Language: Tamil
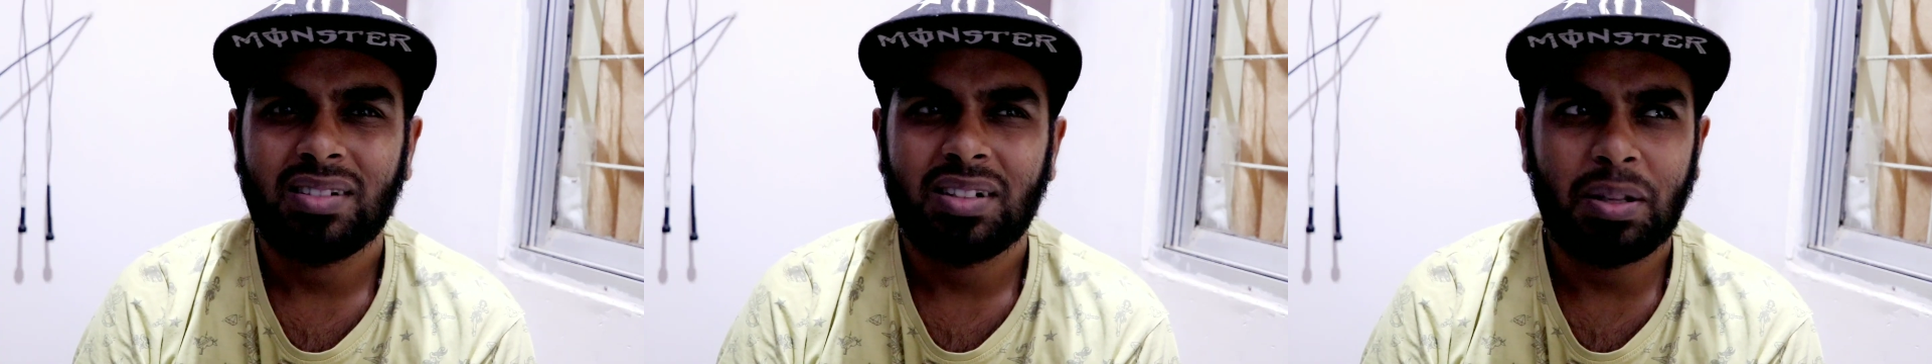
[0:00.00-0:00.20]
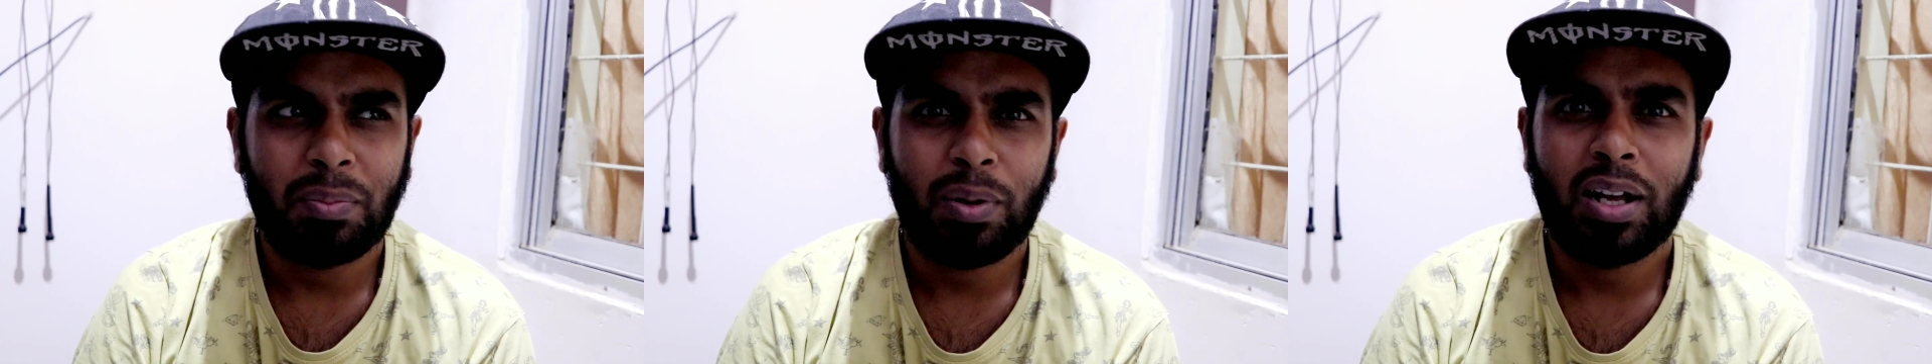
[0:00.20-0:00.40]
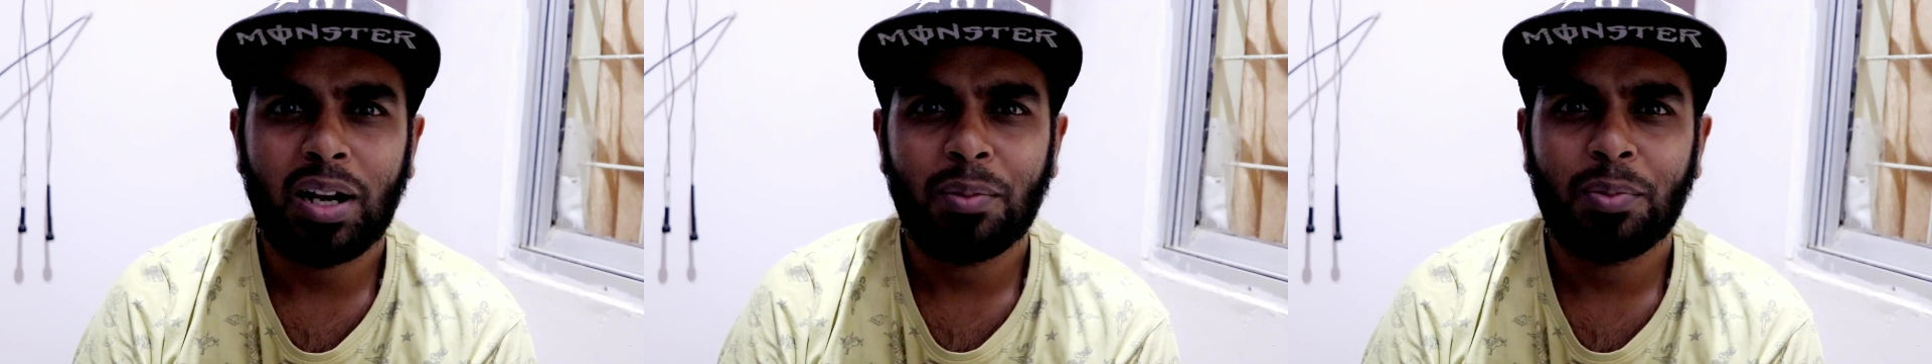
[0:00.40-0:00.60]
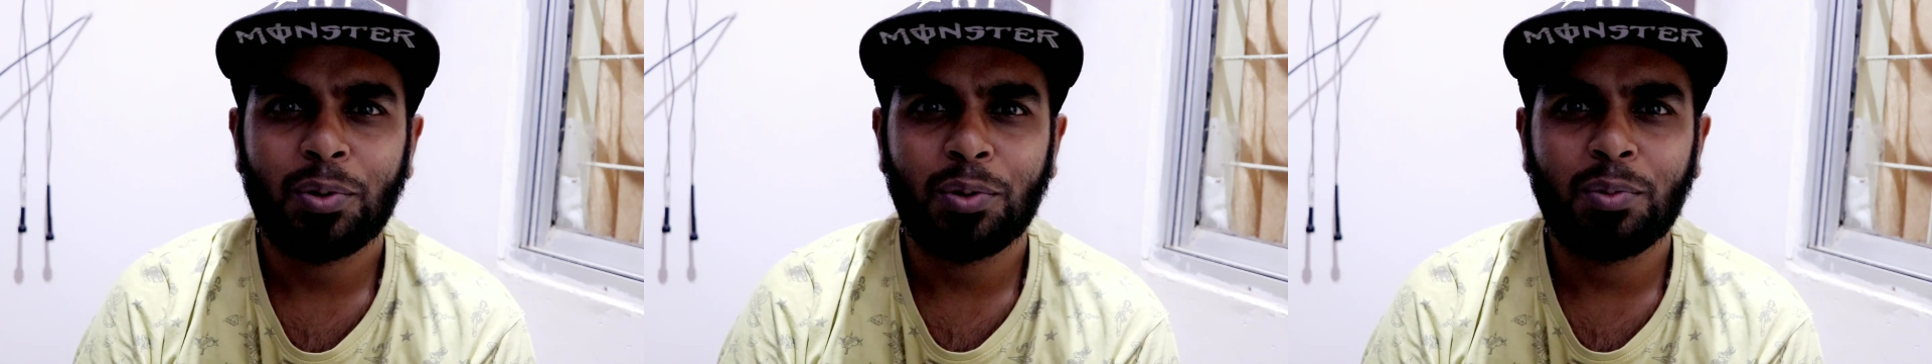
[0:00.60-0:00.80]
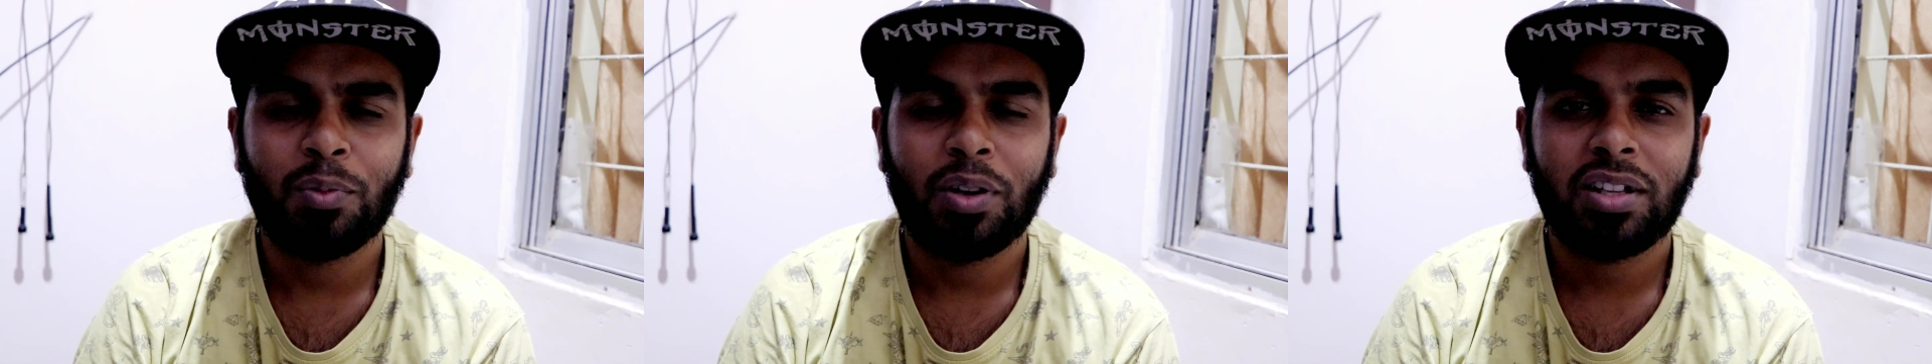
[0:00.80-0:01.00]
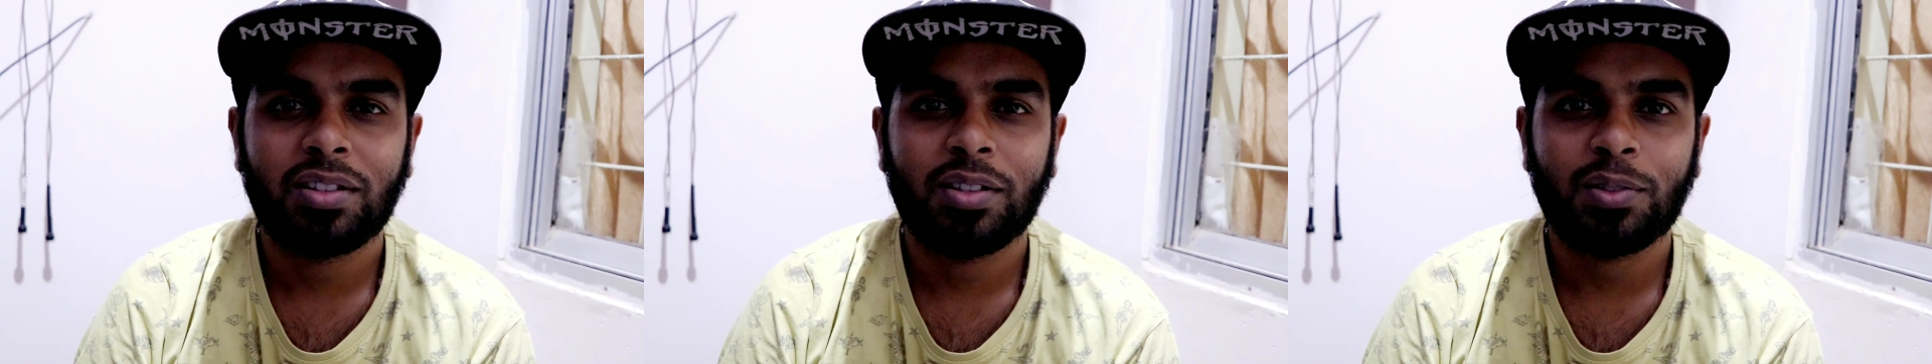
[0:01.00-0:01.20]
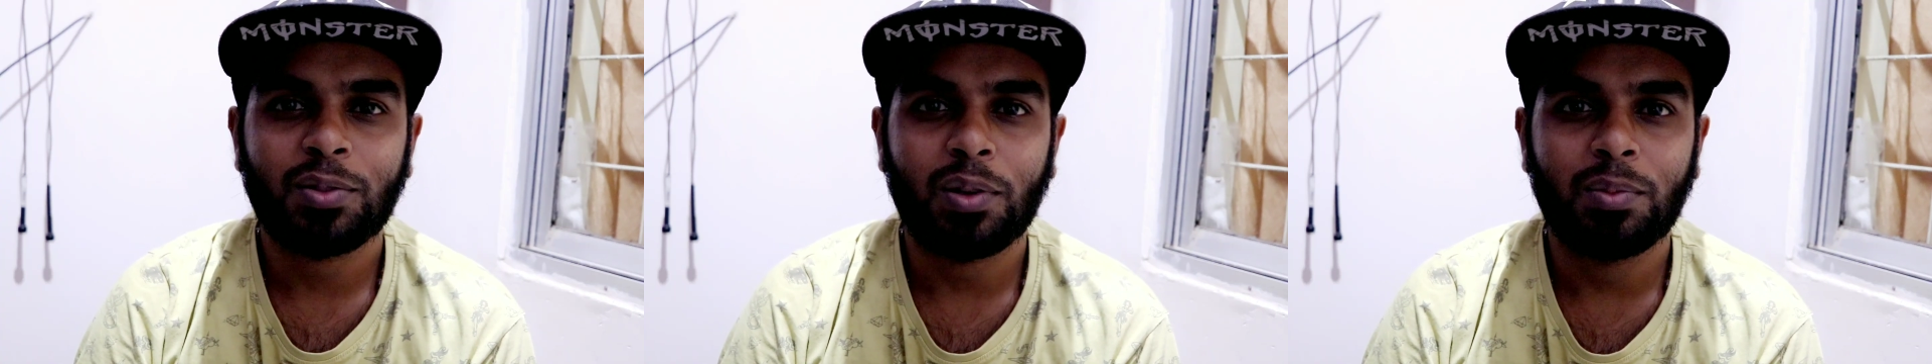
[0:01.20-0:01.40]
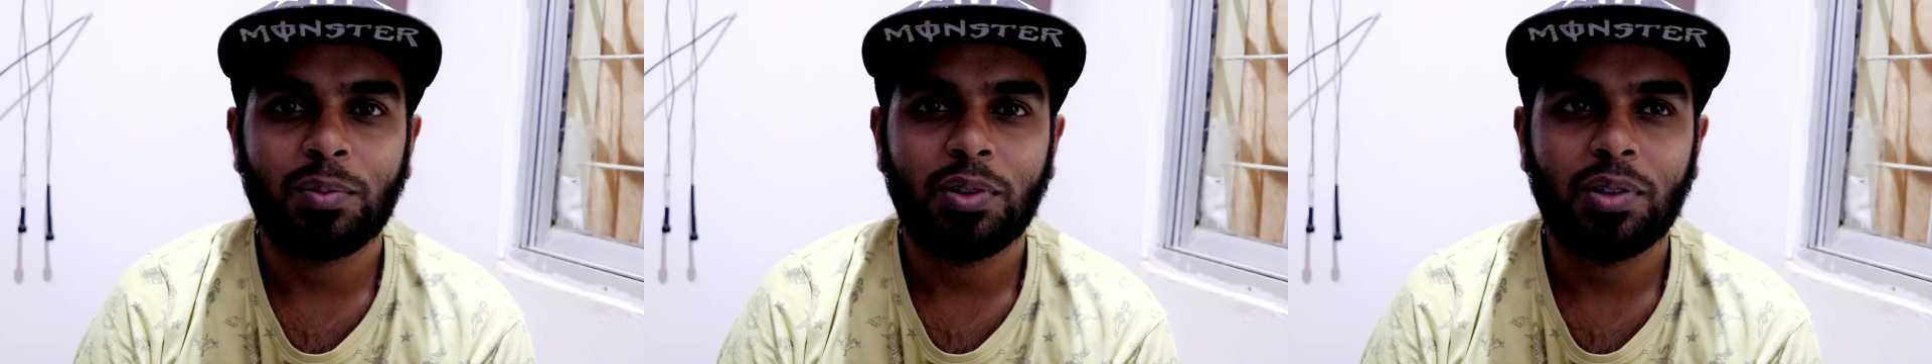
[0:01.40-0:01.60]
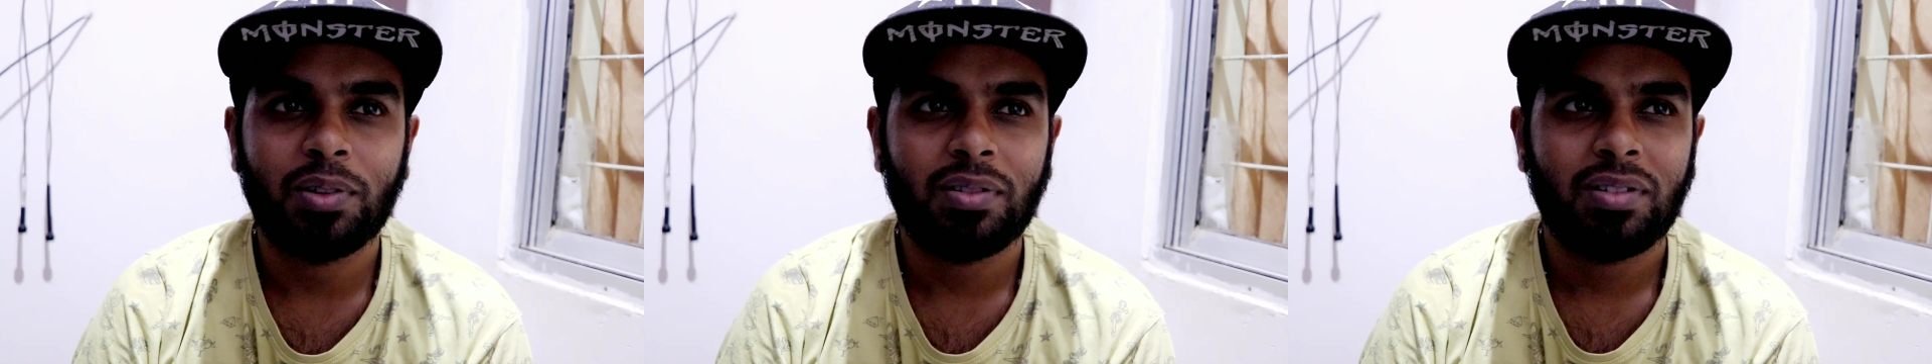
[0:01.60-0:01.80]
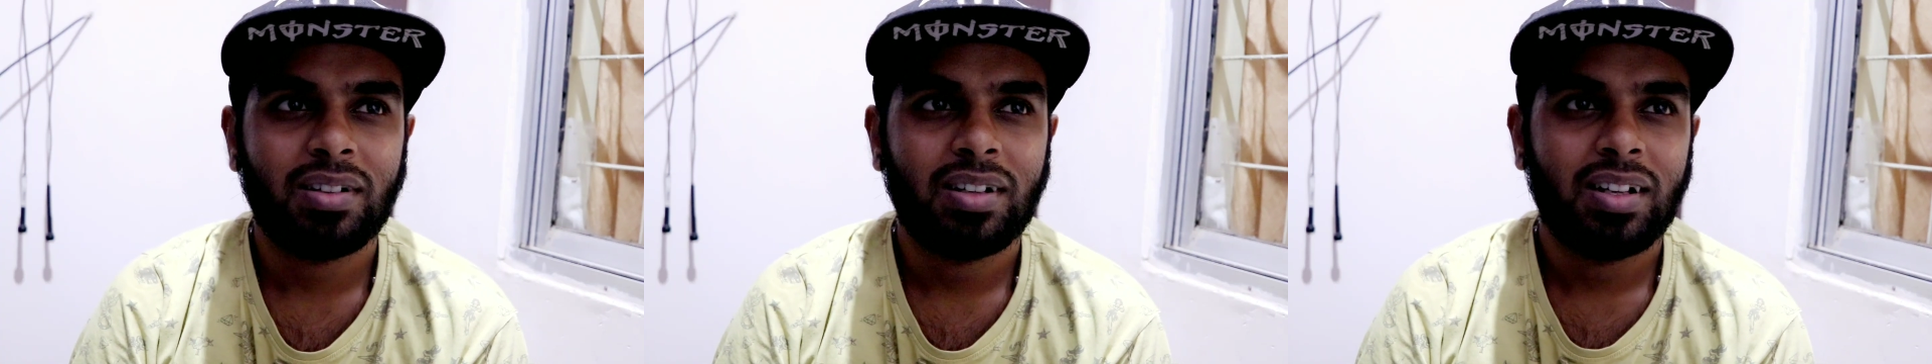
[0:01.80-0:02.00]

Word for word: டிப்பிக்கலாக இப்போ குட் மார்னிங் தான் சொல்ல முடியும்